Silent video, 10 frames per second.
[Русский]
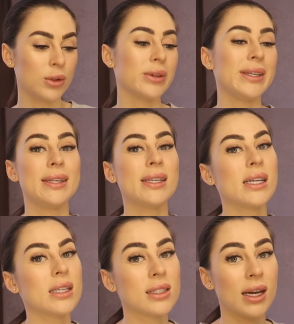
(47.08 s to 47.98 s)
блоге я
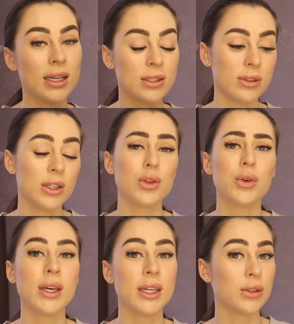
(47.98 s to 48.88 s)
рассказывала,
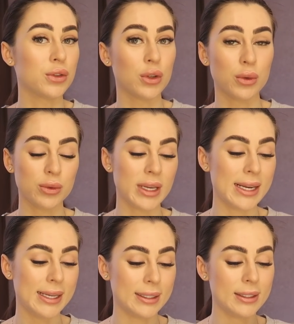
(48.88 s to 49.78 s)
но это все
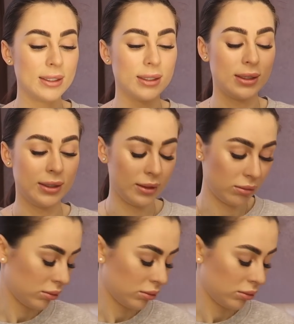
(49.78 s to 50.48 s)
удалилось э,